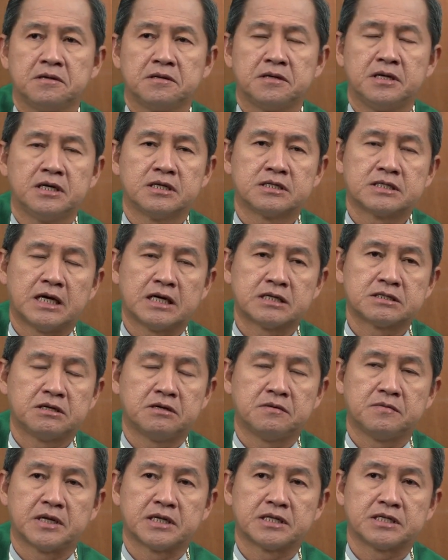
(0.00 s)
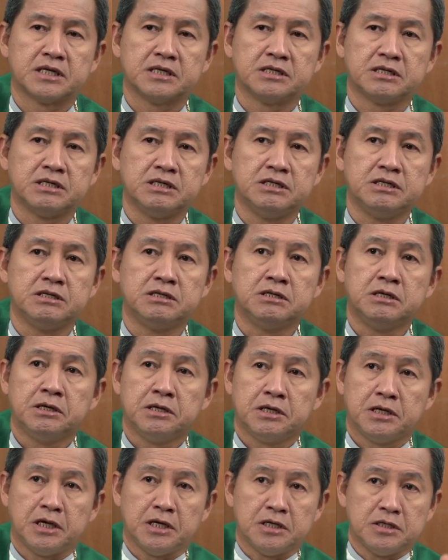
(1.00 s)
เดินทางทั้งวันทั้งคืน
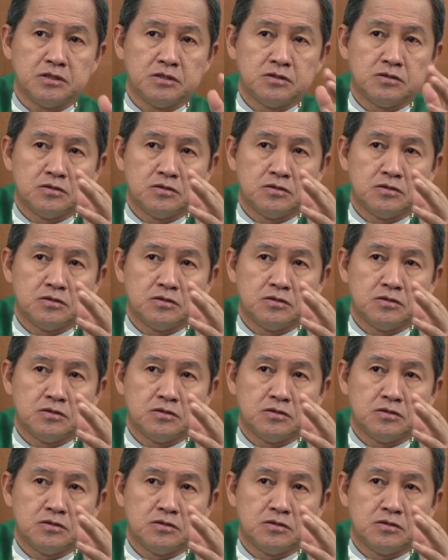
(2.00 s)
เห็น